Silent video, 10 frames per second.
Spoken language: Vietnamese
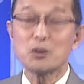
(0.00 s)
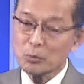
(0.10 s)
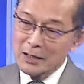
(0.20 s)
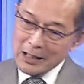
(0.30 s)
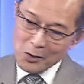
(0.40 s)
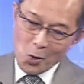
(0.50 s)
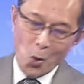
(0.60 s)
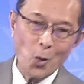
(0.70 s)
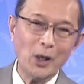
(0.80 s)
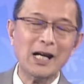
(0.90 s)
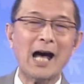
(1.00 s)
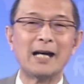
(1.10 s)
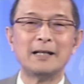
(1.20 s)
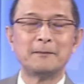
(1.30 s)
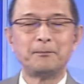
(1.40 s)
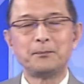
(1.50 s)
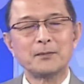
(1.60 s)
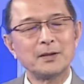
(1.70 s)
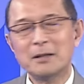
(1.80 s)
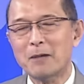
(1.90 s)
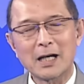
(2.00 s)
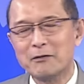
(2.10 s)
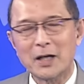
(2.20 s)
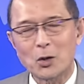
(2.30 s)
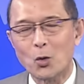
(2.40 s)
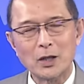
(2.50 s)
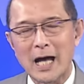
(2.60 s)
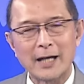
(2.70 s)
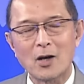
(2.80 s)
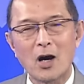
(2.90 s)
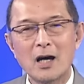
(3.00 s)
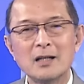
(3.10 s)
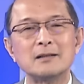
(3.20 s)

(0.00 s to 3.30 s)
chúng tôi đặt lùi lại nhưng mà cái việc lùi lại đó